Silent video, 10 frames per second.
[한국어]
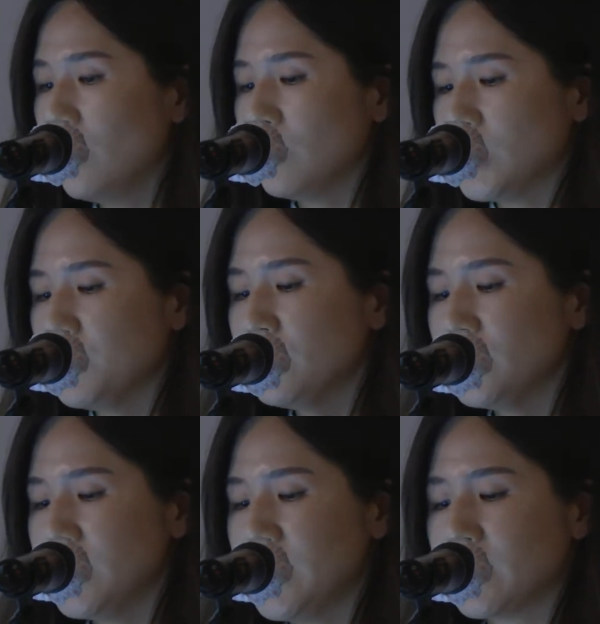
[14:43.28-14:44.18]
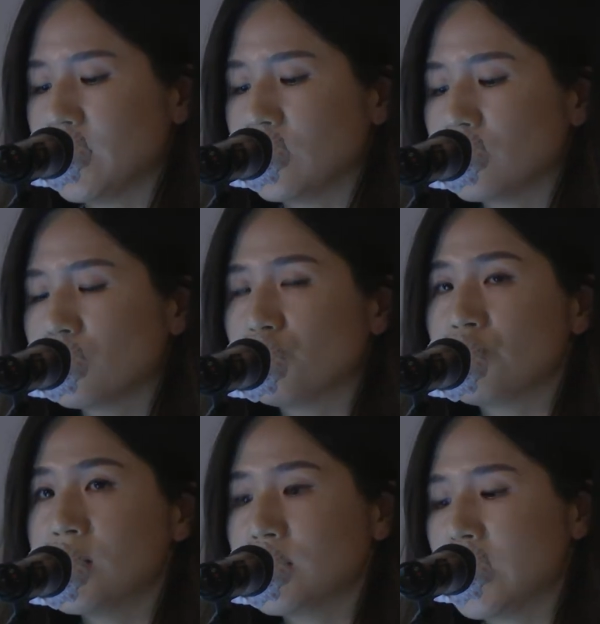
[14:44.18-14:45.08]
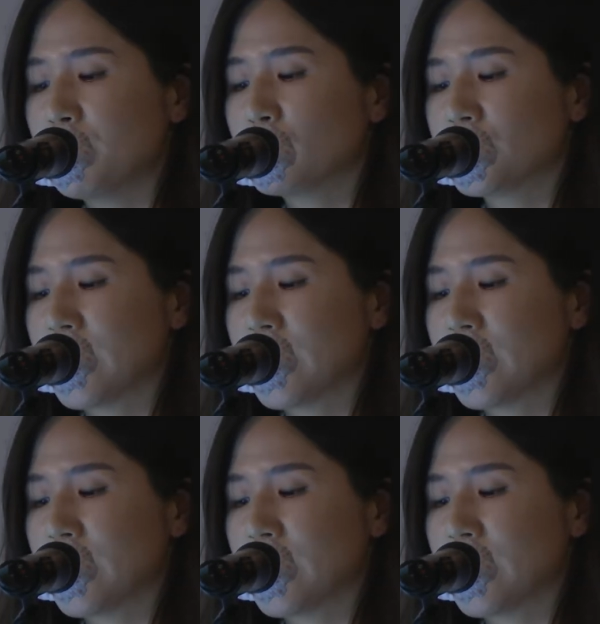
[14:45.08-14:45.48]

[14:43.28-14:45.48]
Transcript: 세 번째 이야기. 누가 제일 먼저